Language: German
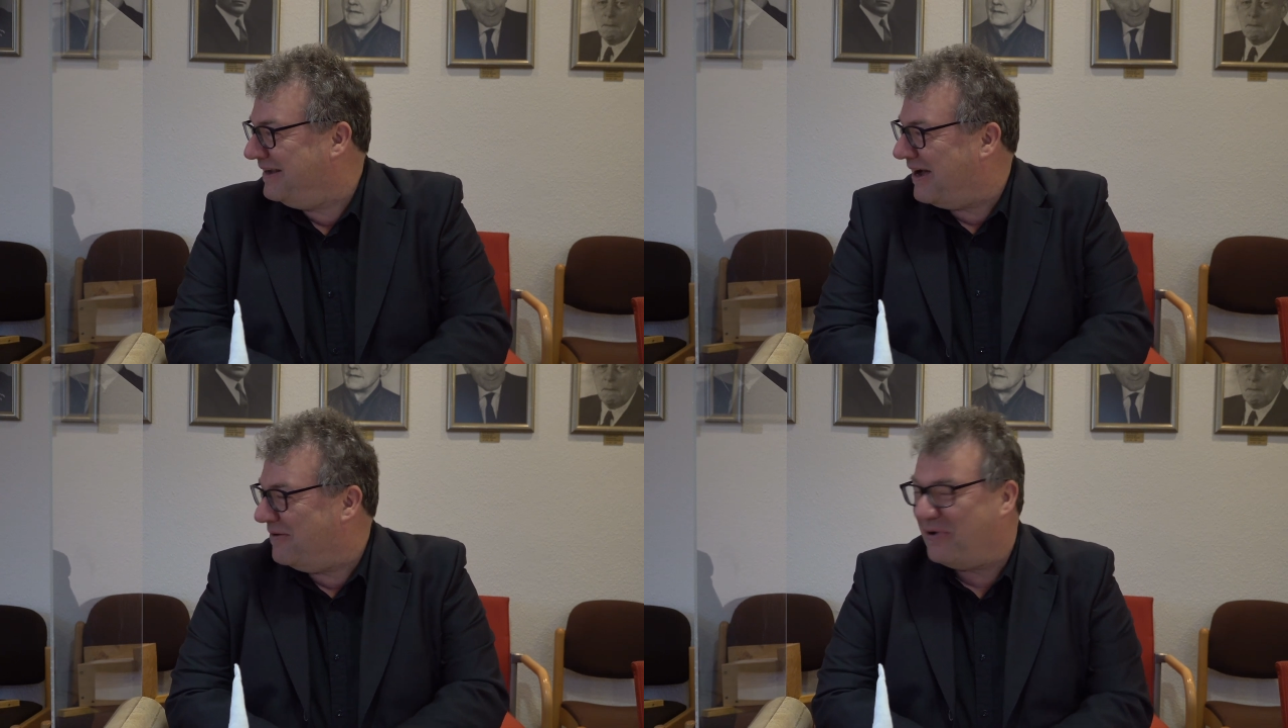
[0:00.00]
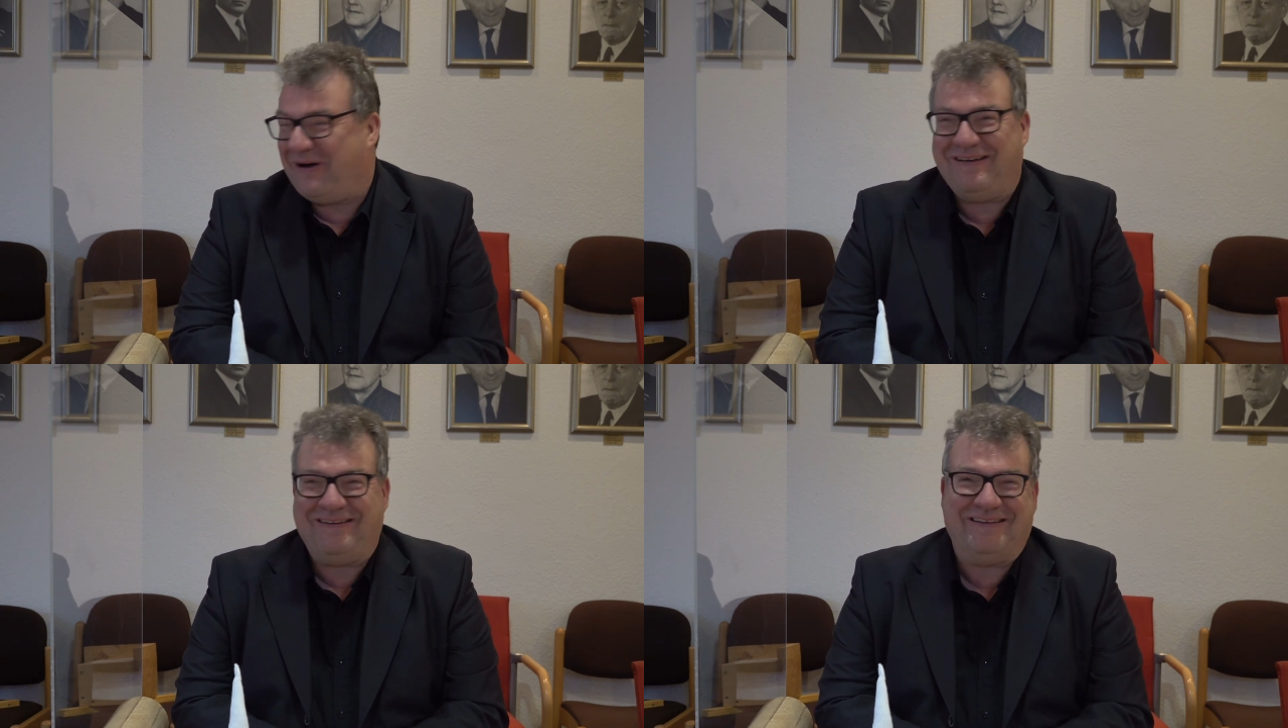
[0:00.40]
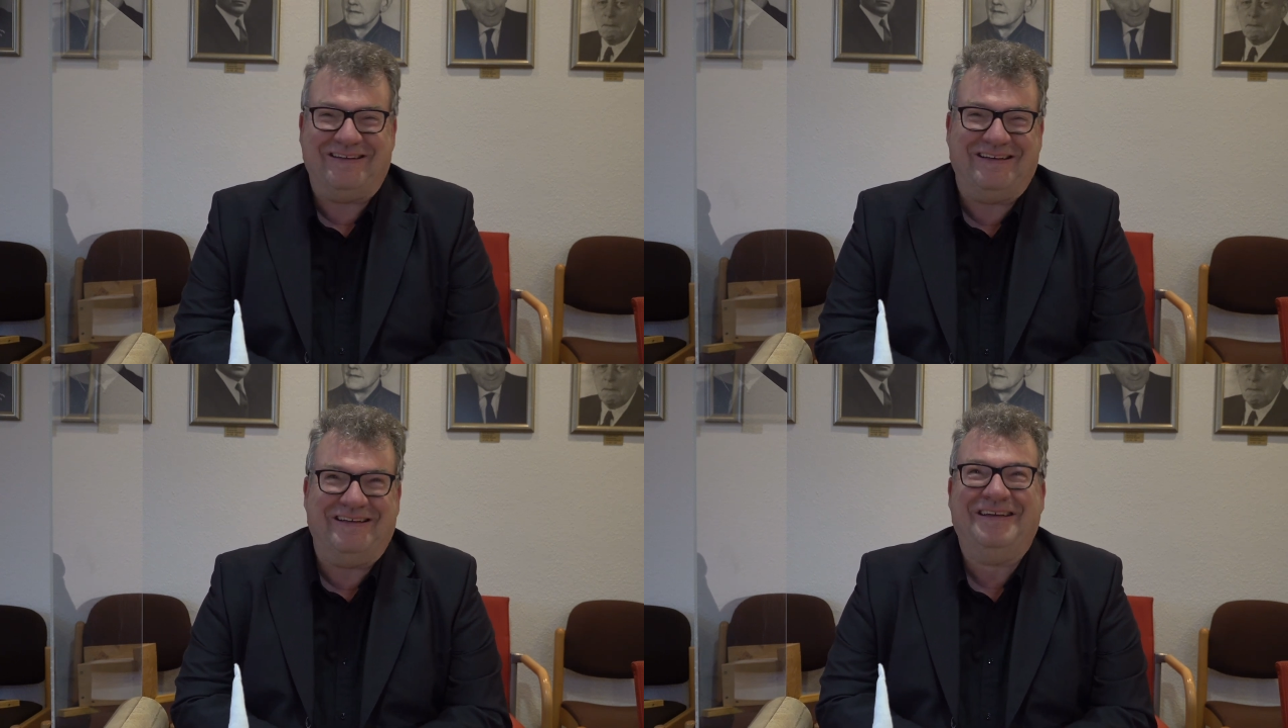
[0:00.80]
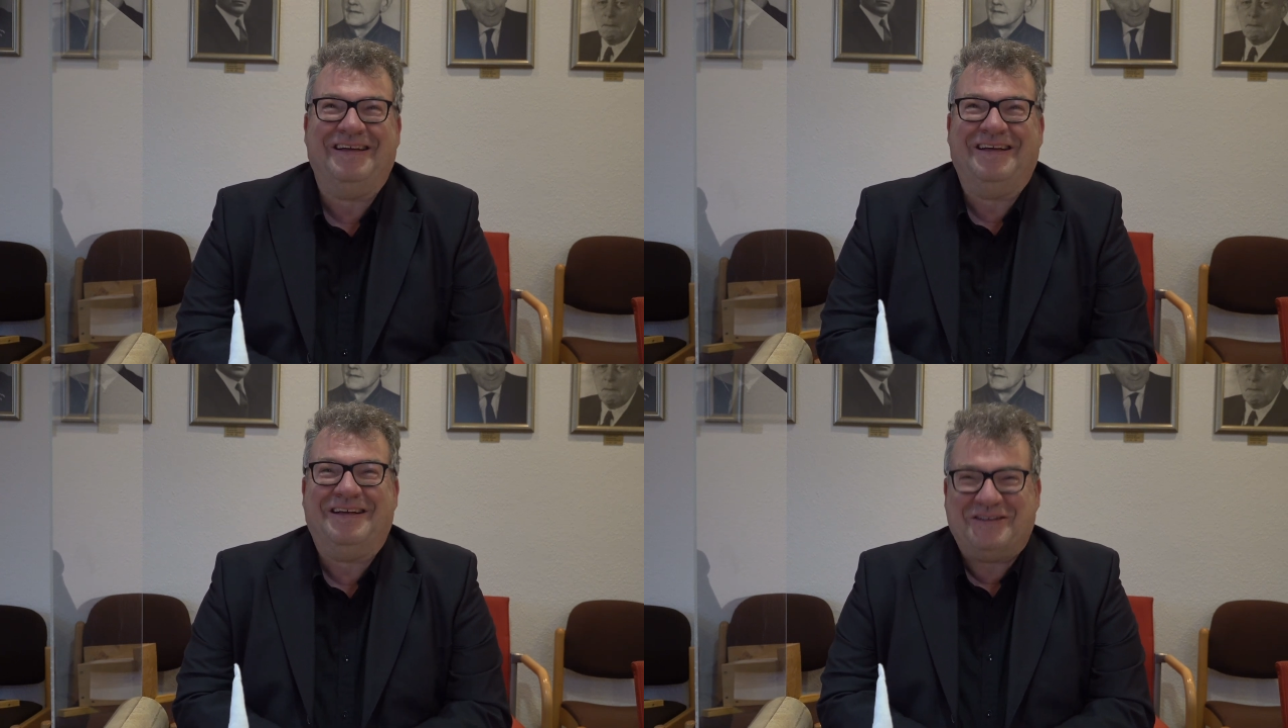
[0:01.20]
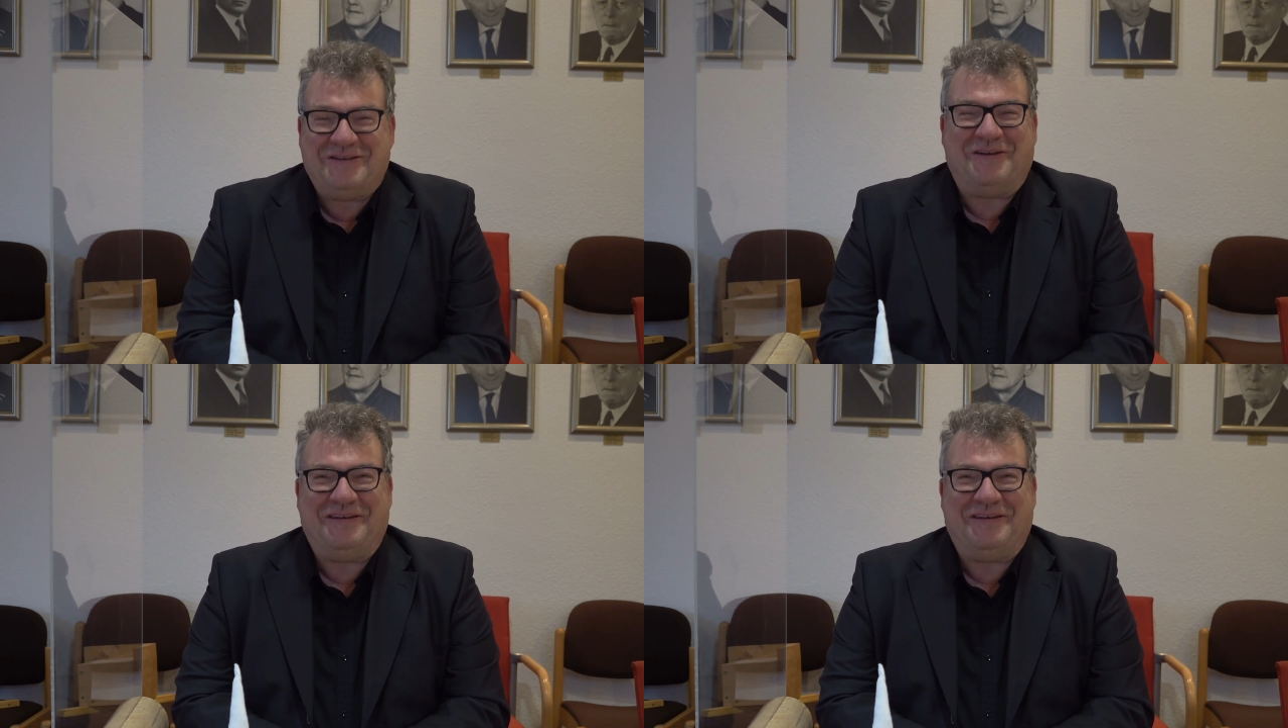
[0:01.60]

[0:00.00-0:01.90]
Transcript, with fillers: aber äh,